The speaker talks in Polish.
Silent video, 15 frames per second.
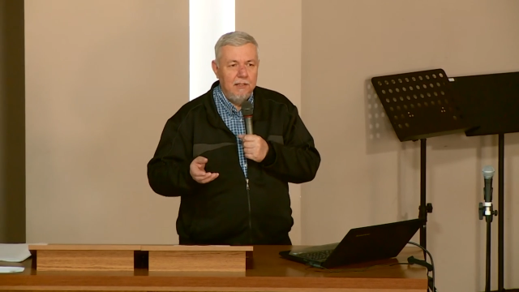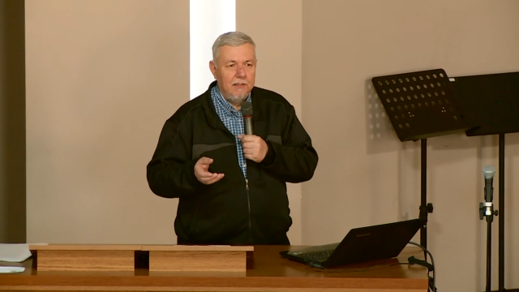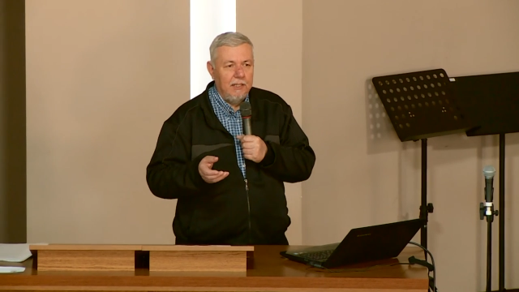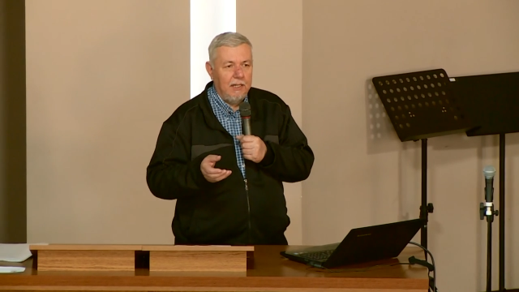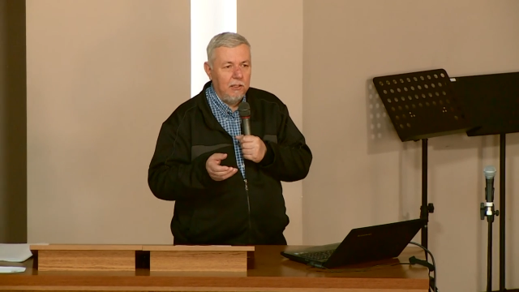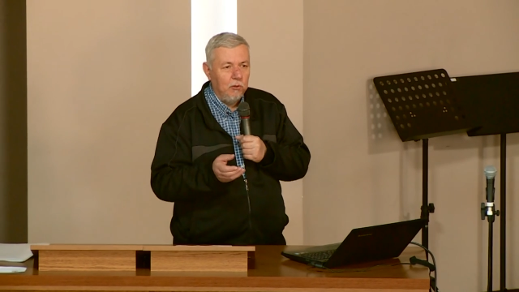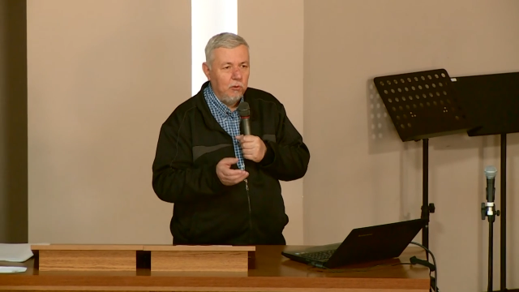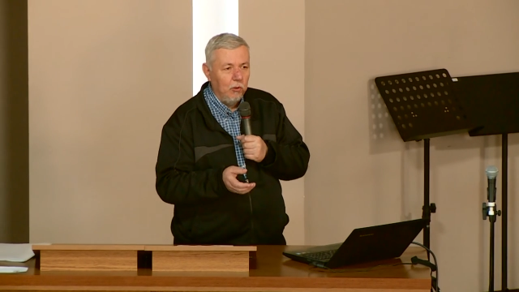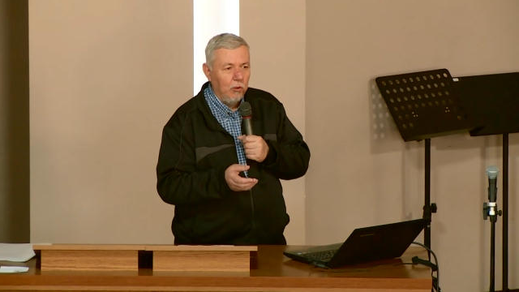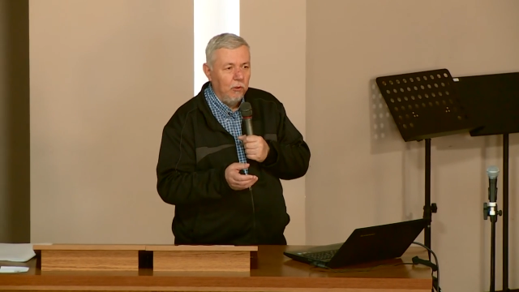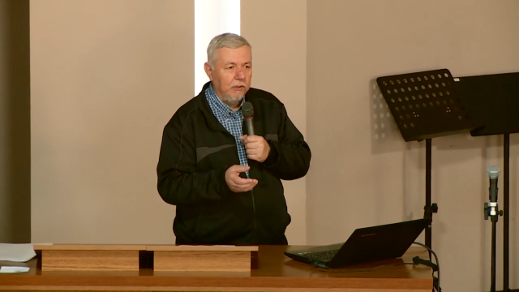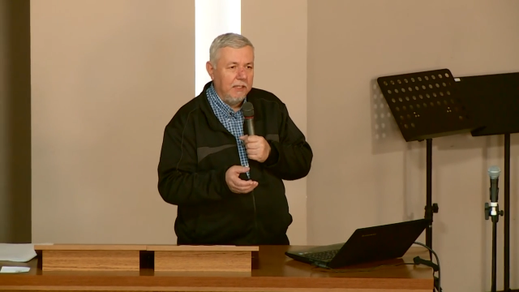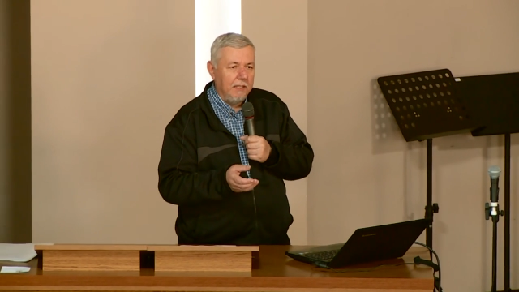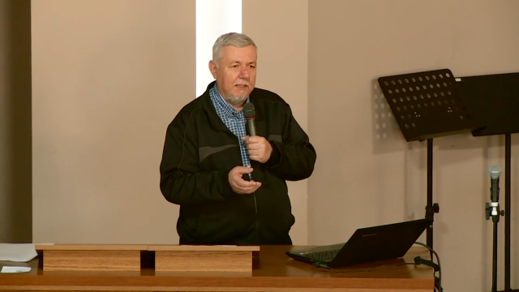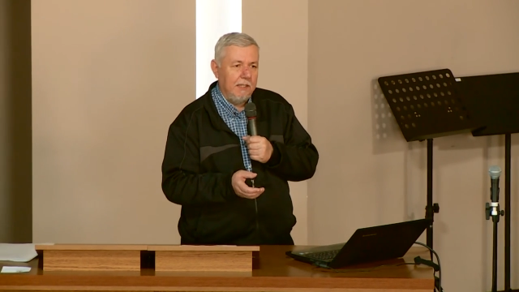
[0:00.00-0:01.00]

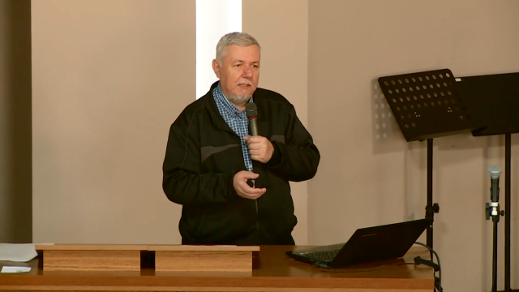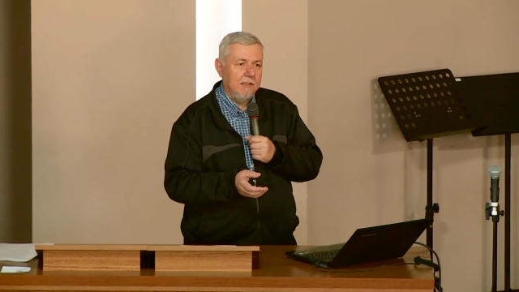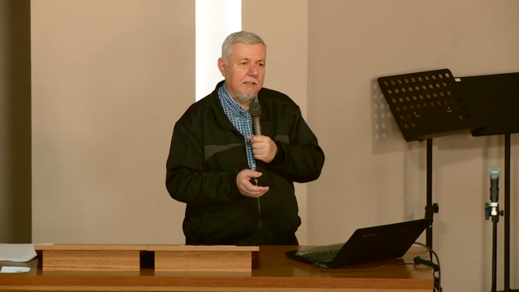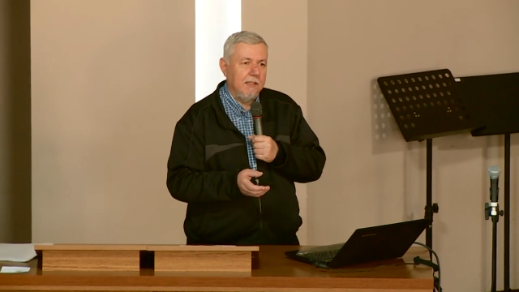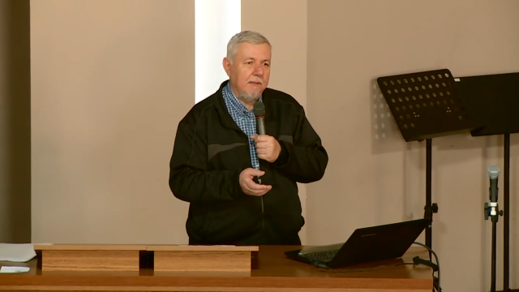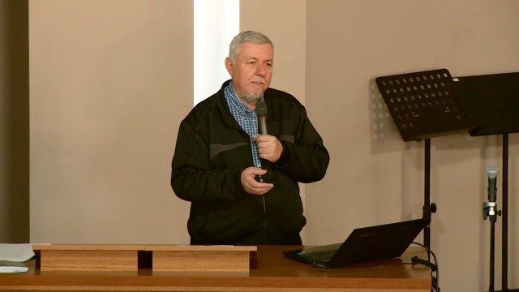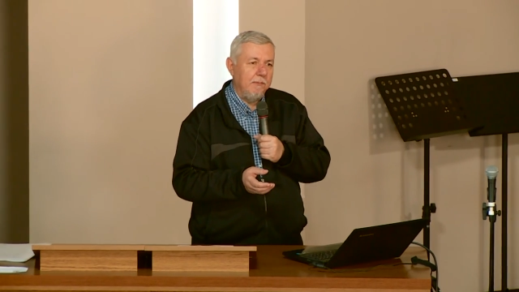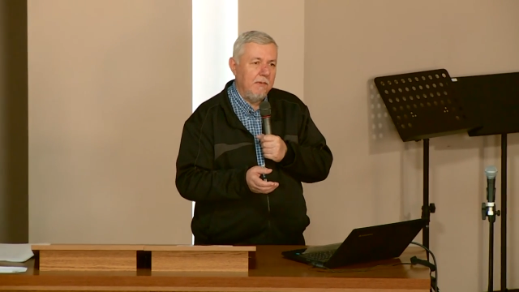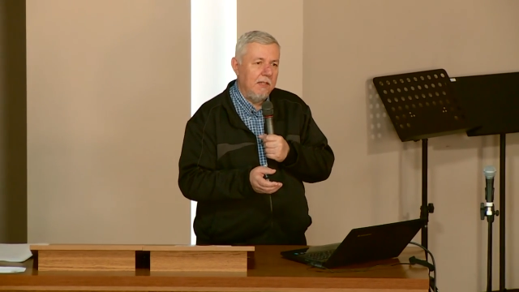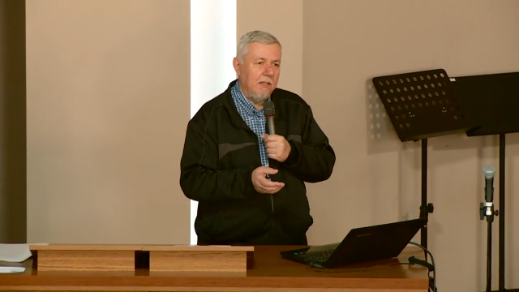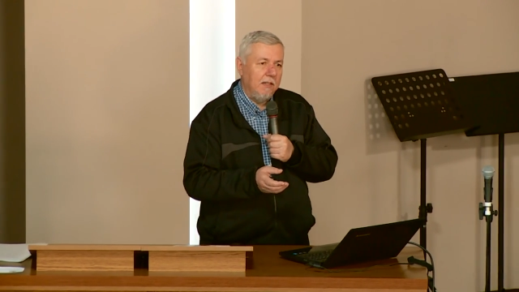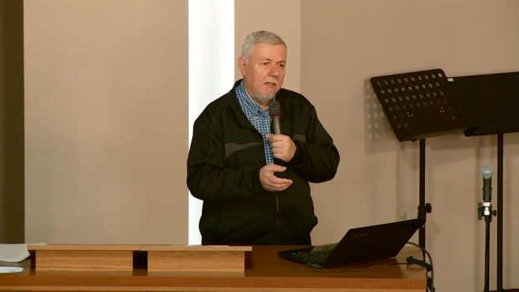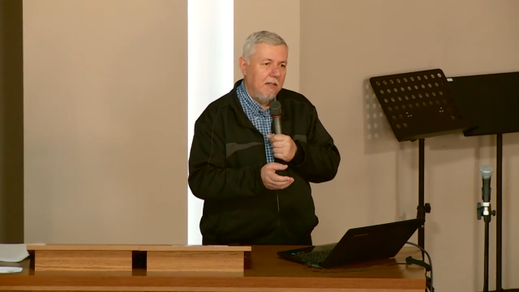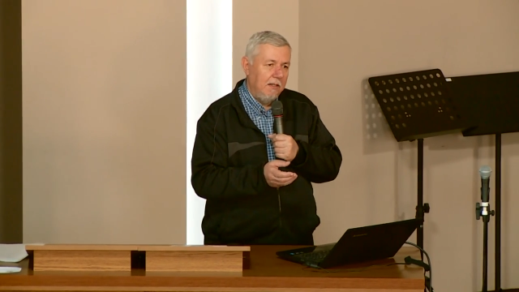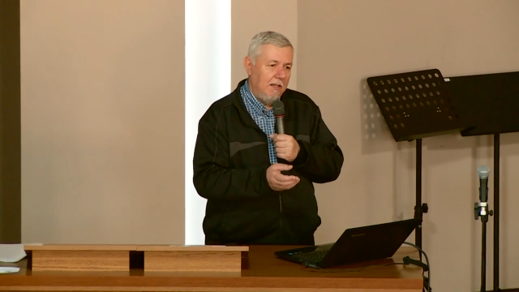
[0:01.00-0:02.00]
traktują te teksty
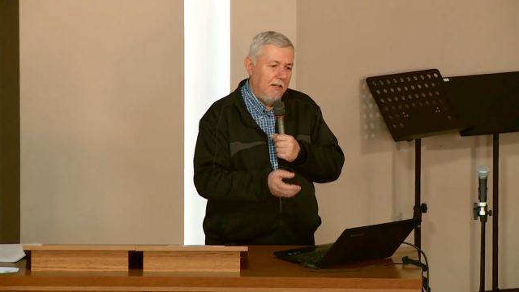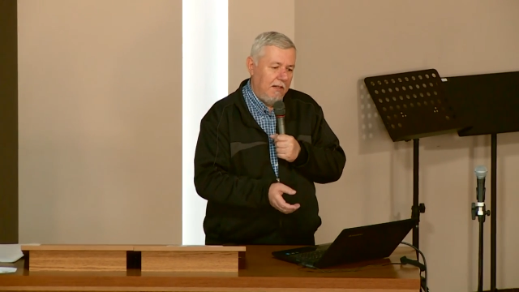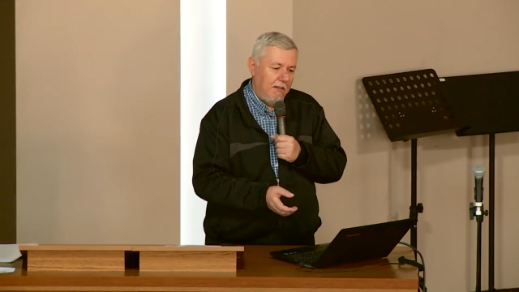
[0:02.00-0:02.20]
e,